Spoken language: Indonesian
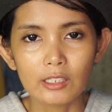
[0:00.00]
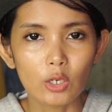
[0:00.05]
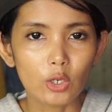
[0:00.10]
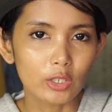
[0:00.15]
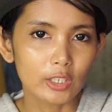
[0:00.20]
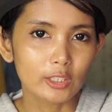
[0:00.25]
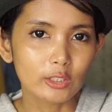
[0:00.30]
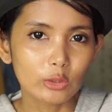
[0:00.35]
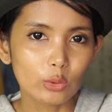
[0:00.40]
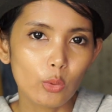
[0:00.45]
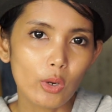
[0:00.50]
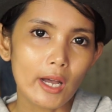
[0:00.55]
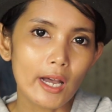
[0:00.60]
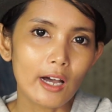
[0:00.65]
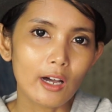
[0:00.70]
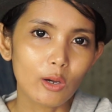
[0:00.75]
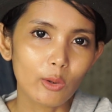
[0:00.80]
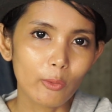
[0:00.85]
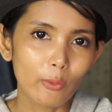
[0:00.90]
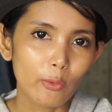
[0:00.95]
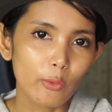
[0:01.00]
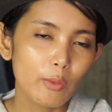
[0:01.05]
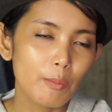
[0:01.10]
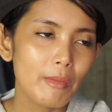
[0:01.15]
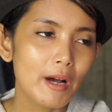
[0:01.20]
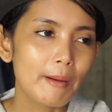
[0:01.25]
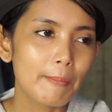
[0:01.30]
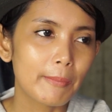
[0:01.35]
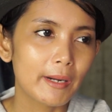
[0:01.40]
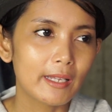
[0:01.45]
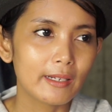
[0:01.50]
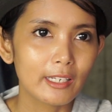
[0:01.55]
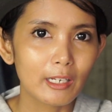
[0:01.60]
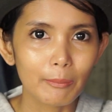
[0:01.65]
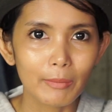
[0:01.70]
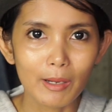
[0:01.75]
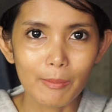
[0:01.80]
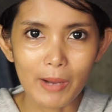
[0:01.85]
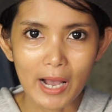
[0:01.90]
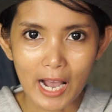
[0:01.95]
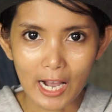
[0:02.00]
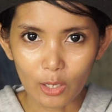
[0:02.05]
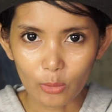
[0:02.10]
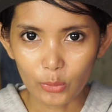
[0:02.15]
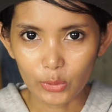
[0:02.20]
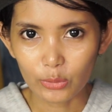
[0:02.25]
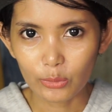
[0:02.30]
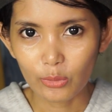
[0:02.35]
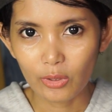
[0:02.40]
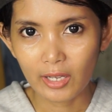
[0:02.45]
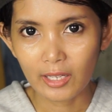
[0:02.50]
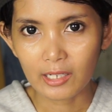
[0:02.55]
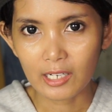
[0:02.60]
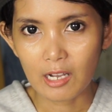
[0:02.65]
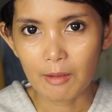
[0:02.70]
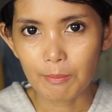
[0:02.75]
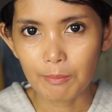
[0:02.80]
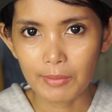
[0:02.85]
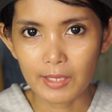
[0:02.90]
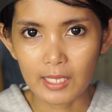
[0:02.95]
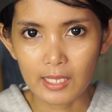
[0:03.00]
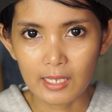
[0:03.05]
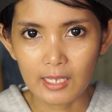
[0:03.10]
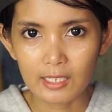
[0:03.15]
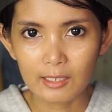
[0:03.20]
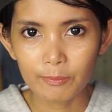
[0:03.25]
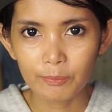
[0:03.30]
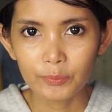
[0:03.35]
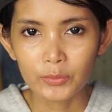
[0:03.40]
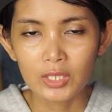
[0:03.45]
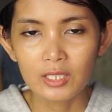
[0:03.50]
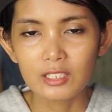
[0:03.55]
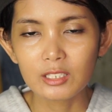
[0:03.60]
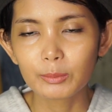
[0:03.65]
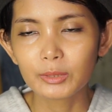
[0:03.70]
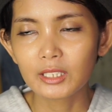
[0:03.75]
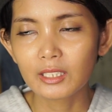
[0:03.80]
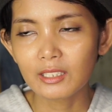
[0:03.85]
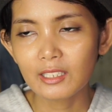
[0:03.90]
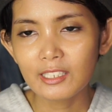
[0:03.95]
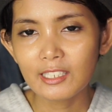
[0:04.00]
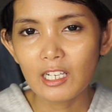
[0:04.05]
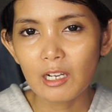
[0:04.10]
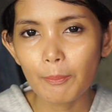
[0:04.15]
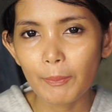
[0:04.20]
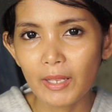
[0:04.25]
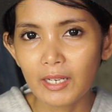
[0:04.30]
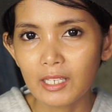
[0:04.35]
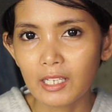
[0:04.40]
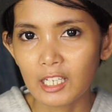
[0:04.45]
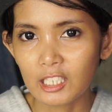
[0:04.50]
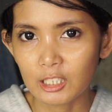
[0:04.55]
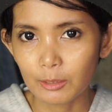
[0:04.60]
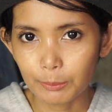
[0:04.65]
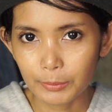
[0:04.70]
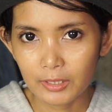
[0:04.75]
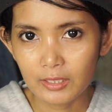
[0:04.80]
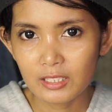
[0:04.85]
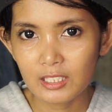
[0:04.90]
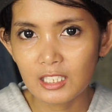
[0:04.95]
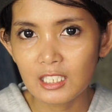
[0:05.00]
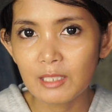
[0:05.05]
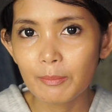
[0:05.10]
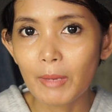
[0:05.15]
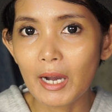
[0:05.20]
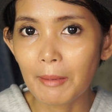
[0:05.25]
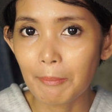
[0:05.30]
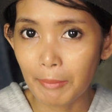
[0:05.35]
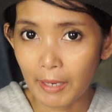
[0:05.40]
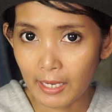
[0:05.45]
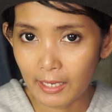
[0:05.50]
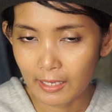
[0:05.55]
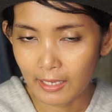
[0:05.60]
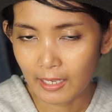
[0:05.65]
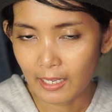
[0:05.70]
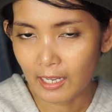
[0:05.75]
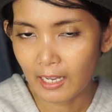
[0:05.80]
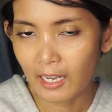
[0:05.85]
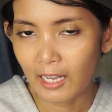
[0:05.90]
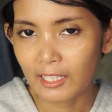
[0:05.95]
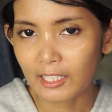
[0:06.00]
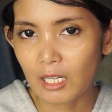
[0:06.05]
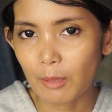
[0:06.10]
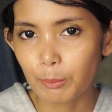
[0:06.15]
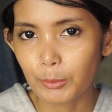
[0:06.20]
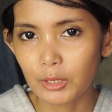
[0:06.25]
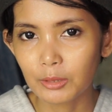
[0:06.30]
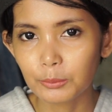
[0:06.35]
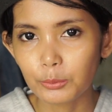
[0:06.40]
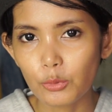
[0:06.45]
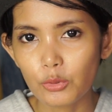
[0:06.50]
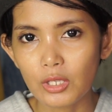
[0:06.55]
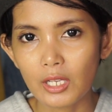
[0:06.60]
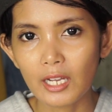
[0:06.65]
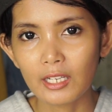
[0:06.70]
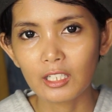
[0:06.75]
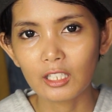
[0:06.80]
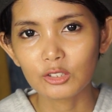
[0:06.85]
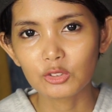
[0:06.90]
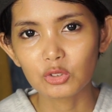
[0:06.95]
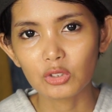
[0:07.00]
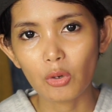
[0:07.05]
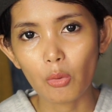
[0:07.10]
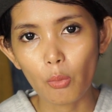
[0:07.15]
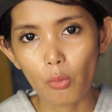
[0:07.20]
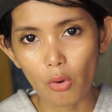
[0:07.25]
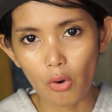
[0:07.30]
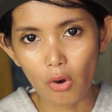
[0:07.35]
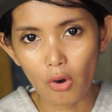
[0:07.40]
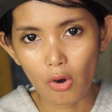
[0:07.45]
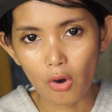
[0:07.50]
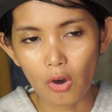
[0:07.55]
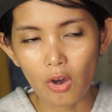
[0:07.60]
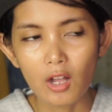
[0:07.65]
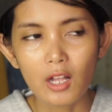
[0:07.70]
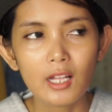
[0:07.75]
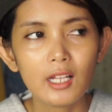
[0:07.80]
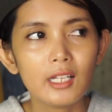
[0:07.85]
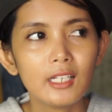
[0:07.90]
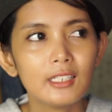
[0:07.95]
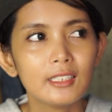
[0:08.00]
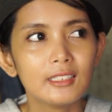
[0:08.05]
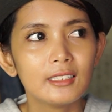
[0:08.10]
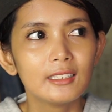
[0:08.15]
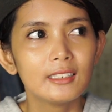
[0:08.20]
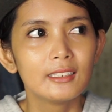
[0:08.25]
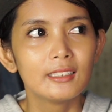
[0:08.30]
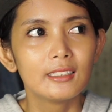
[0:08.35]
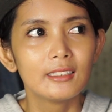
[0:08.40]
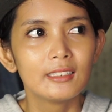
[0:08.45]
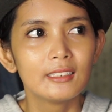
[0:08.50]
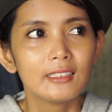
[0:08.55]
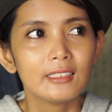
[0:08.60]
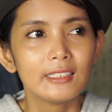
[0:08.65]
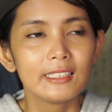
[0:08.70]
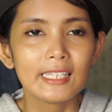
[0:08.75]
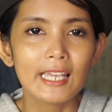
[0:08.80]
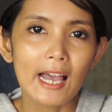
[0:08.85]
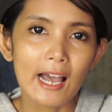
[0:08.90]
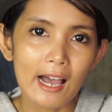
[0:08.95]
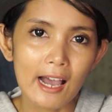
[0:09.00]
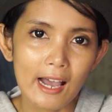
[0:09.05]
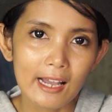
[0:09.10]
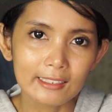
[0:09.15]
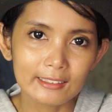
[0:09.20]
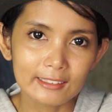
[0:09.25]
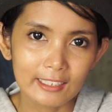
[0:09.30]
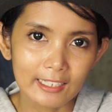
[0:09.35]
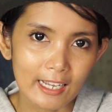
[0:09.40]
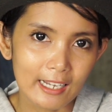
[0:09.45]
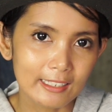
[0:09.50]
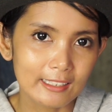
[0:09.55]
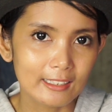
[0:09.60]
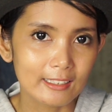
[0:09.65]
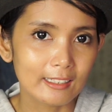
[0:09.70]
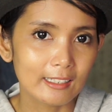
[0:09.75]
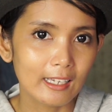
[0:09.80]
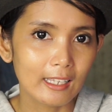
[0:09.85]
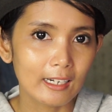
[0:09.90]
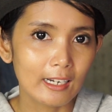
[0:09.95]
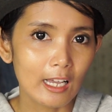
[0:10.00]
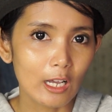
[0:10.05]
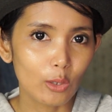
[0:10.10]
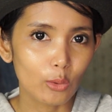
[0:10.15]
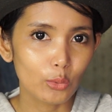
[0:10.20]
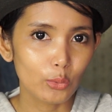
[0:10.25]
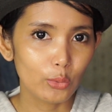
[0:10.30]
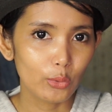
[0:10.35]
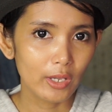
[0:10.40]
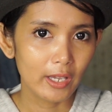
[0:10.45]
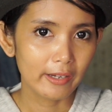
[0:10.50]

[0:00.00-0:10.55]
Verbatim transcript: orang tua aku, bapak dan mama aku itu ngarapin, sebenarnya yang paling ngarapin sih bapak ya, ngarapin punya anak cowok. Yang terakhir karena aku